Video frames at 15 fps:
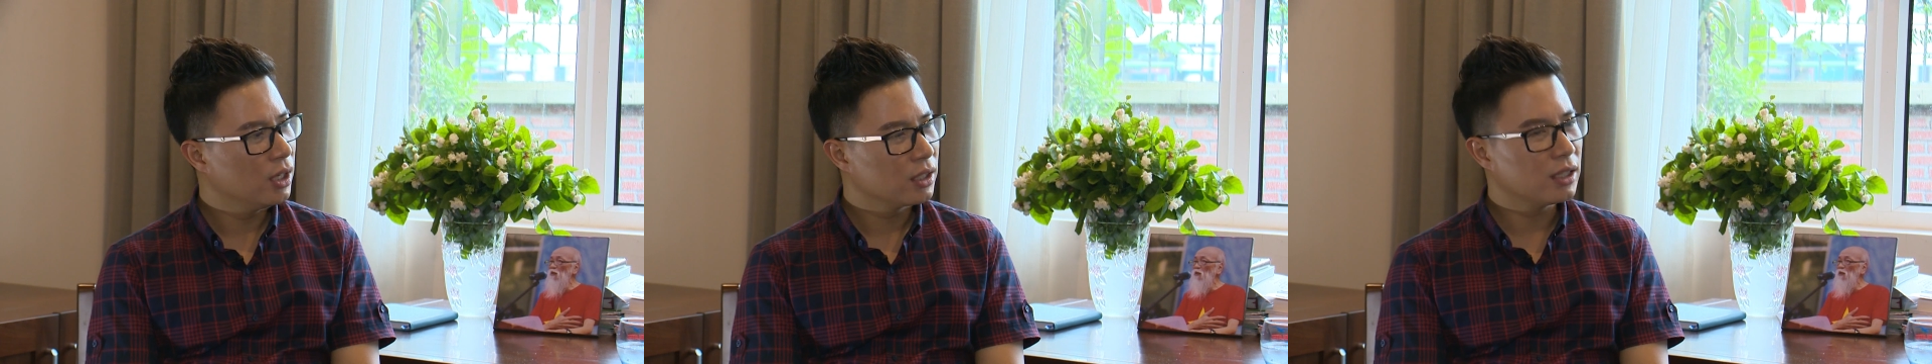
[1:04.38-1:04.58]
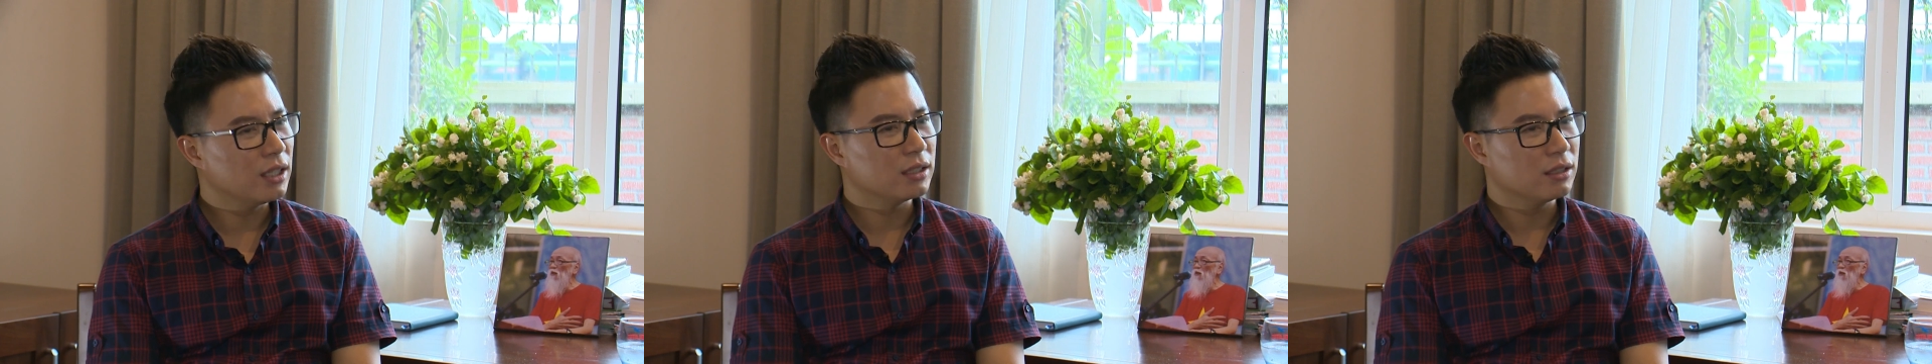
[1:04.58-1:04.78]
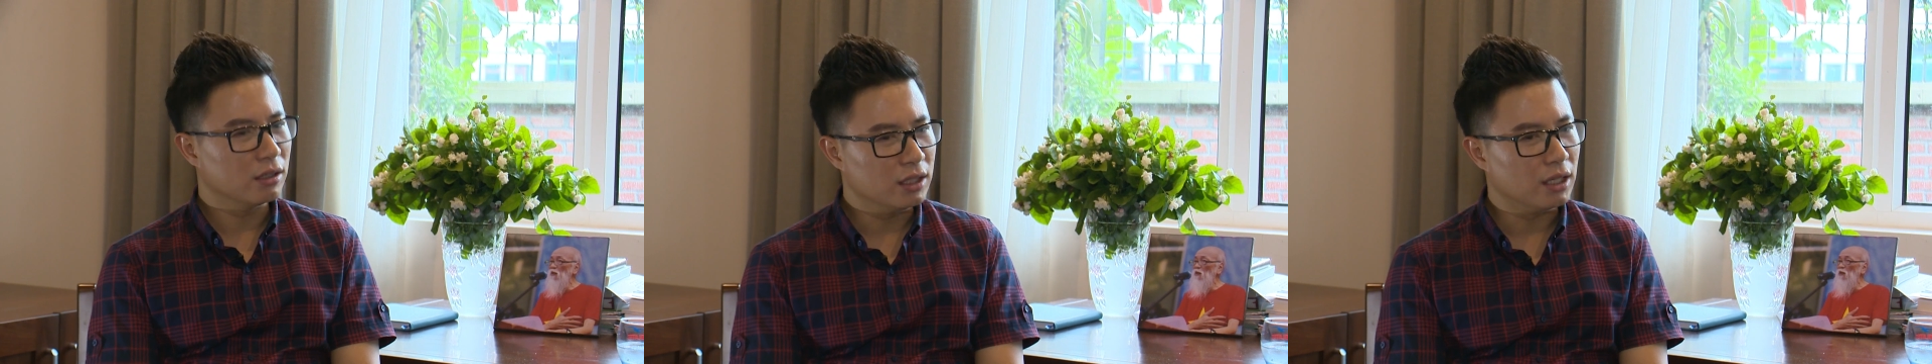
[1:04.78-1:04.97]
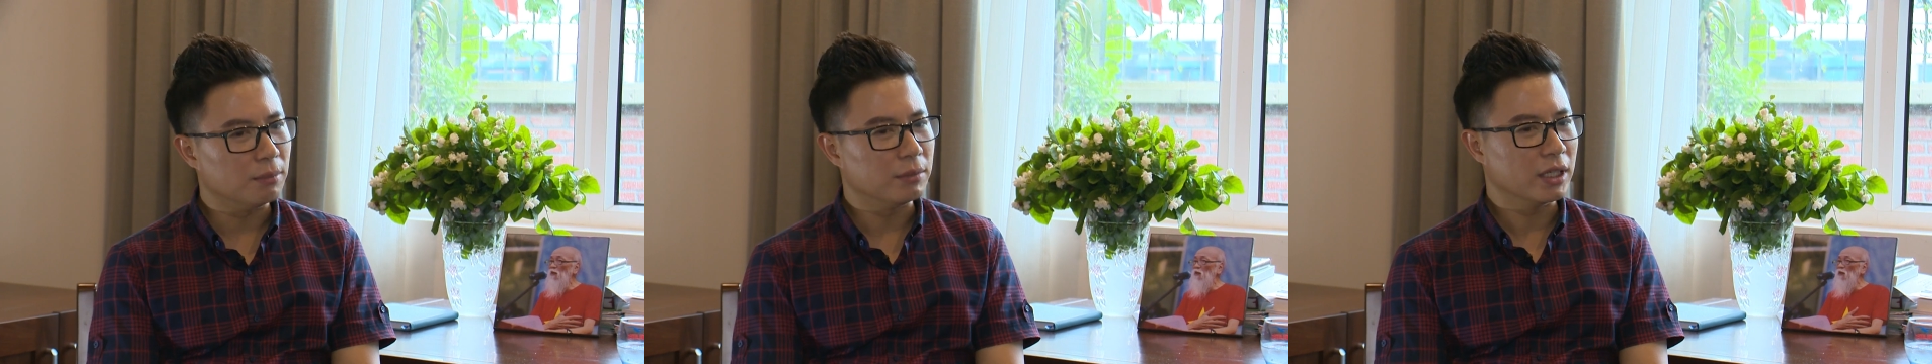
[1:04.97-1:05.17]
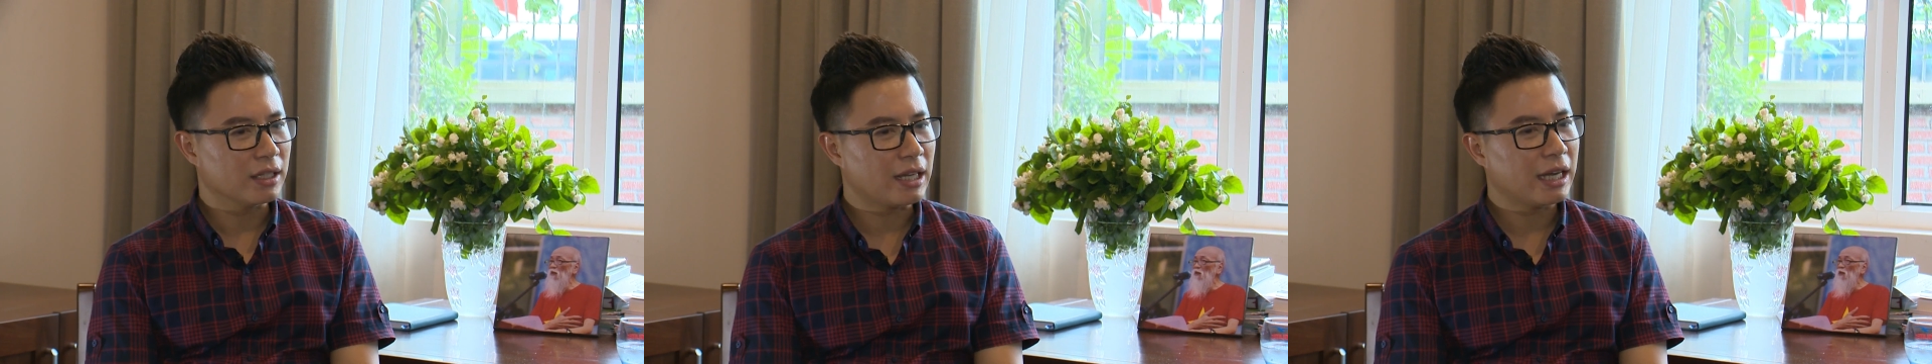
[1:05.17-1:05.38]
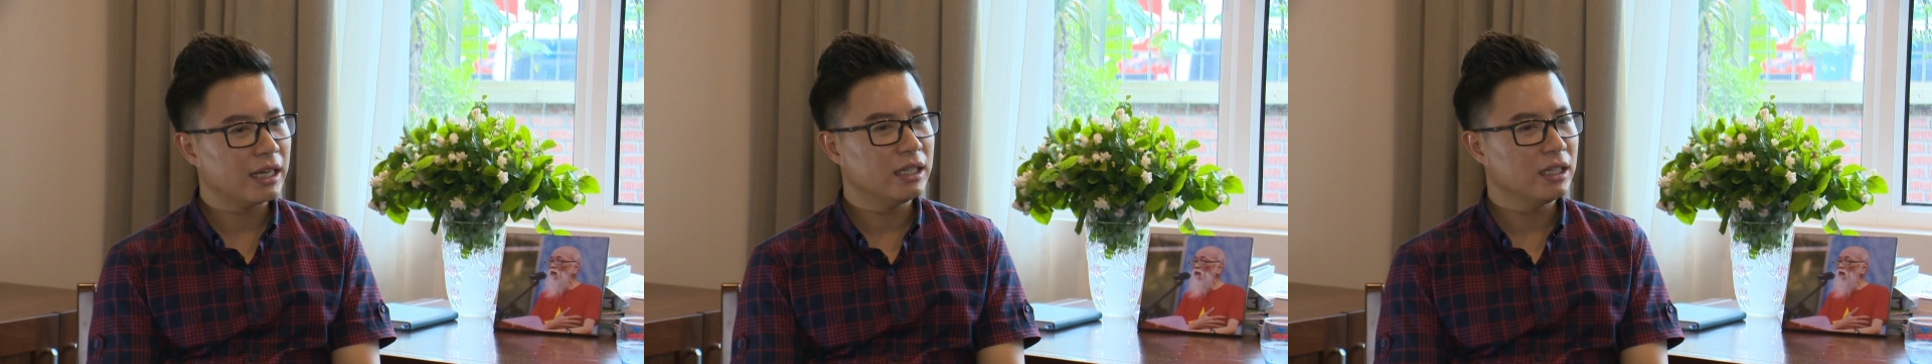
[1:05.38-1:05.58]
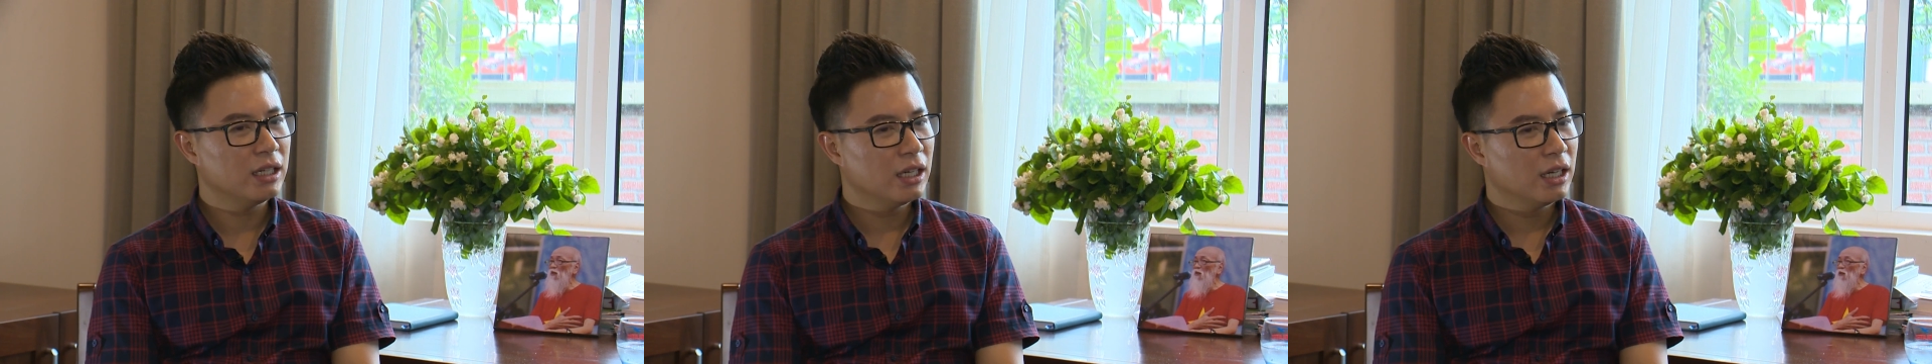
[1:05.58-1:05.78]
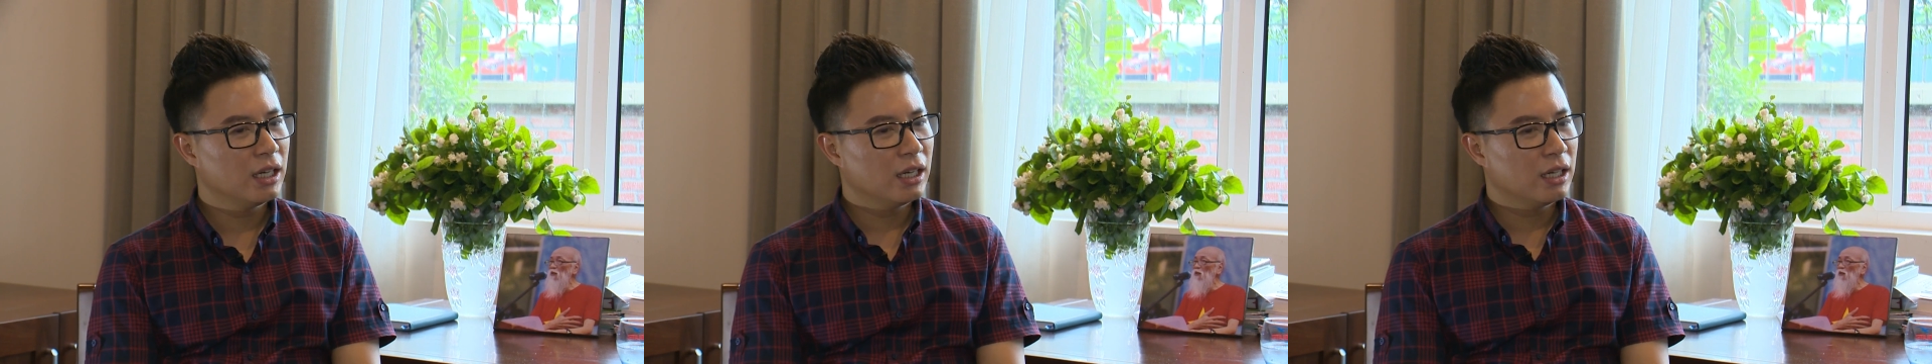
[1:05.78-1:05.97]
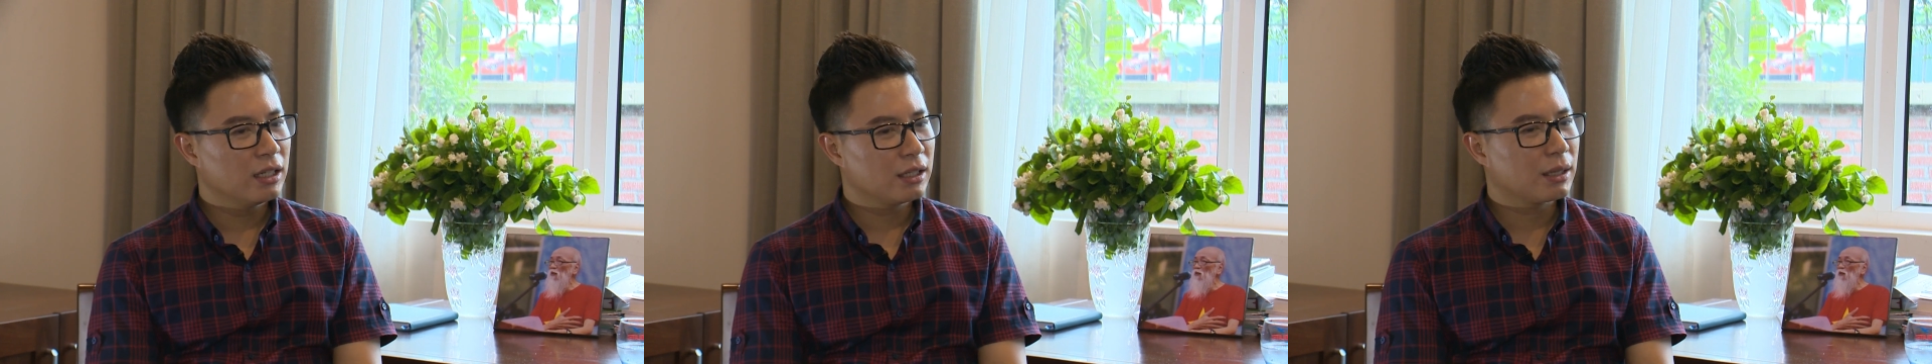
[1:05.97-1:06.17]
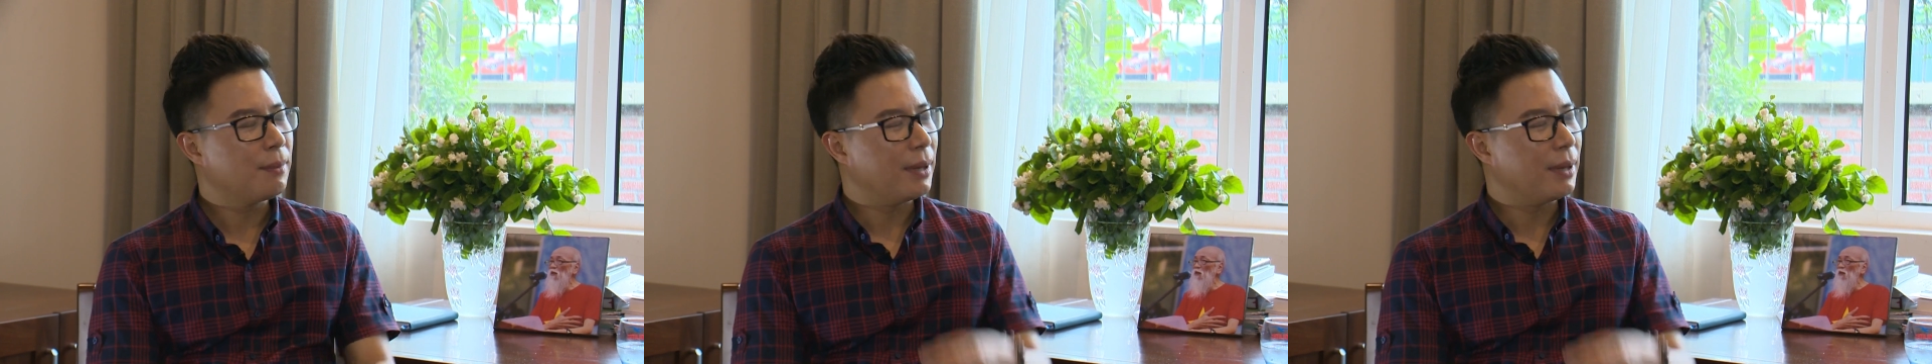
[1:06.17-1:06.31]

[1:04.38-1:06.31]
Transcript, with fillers: Tận thời điểm hiện nay, ngay